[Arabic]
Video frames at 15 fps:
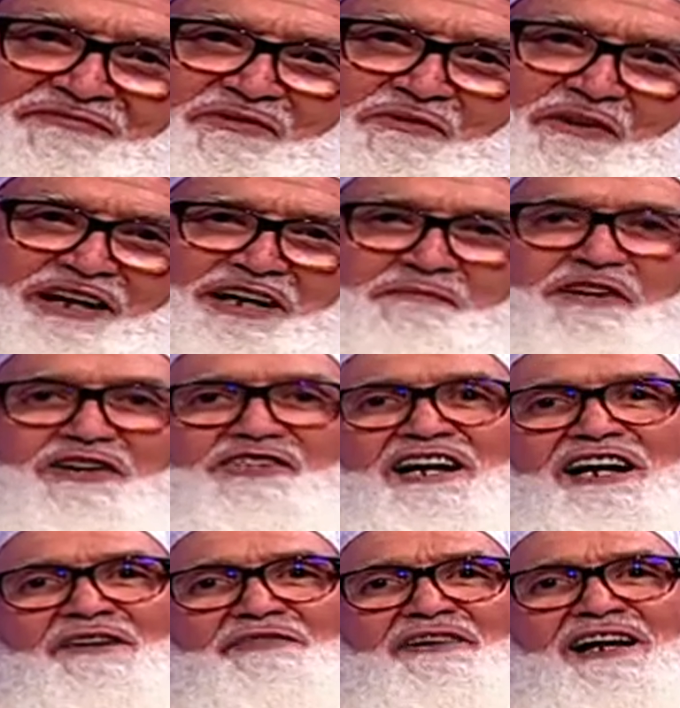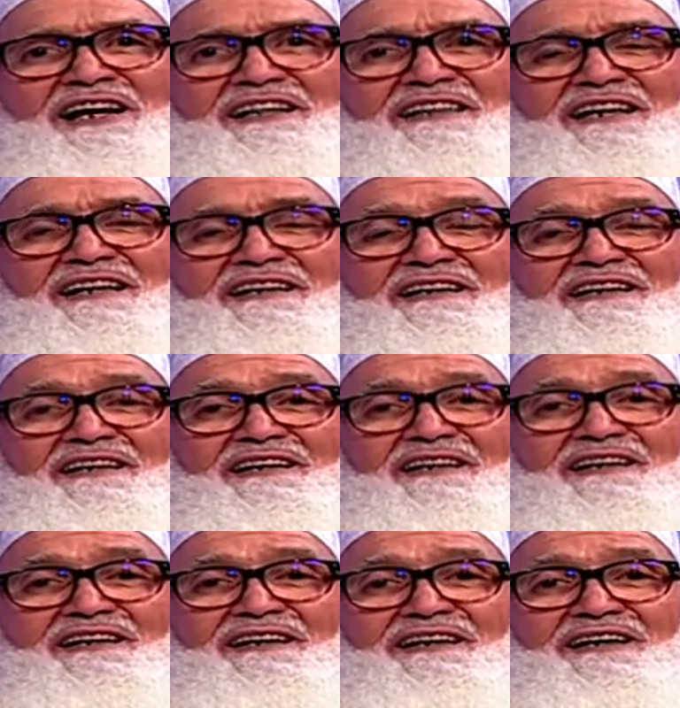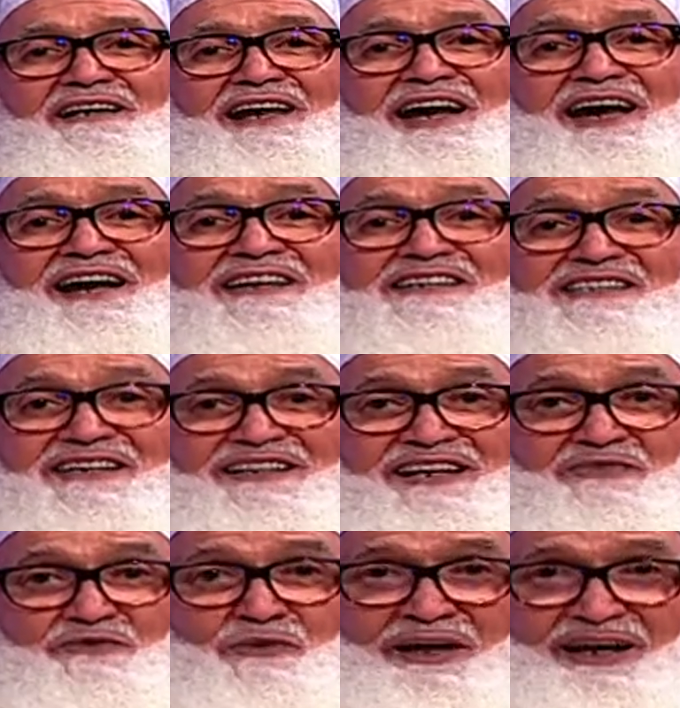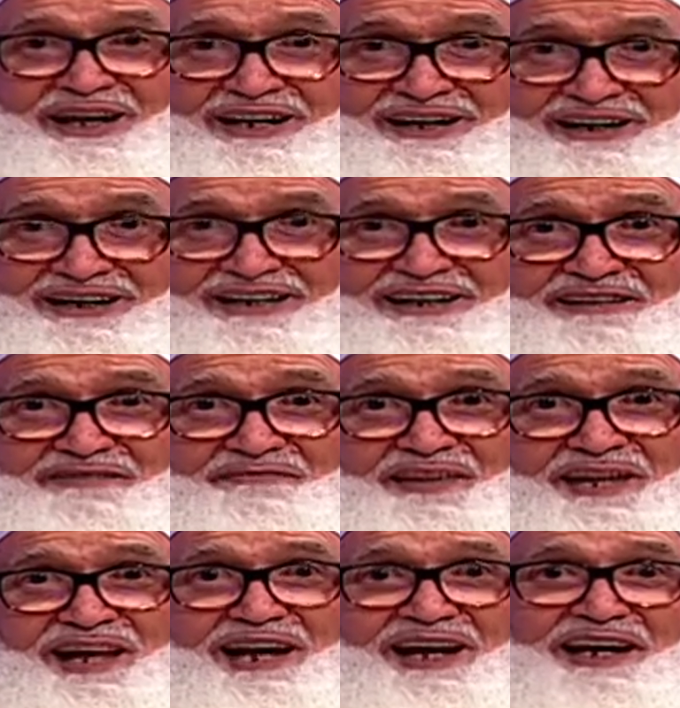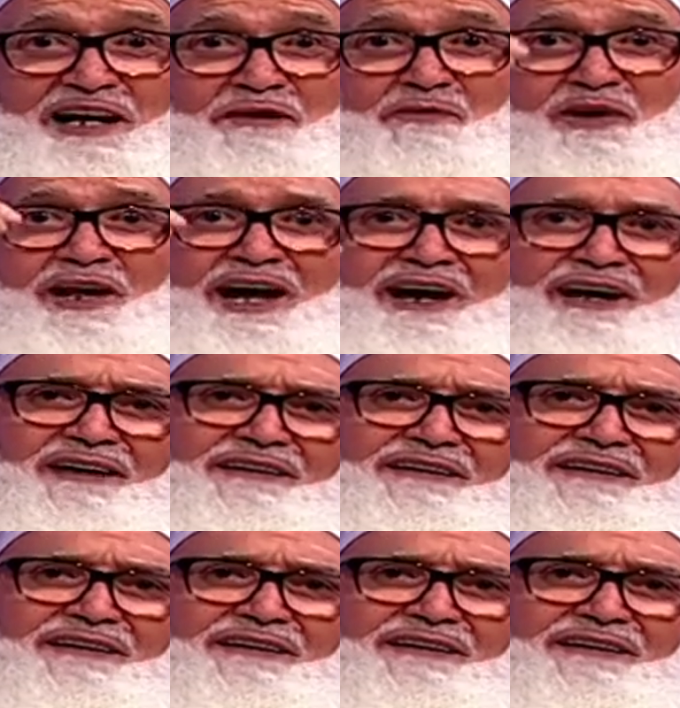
وكما جاء في الاثر السنه الخلق اقلام الحق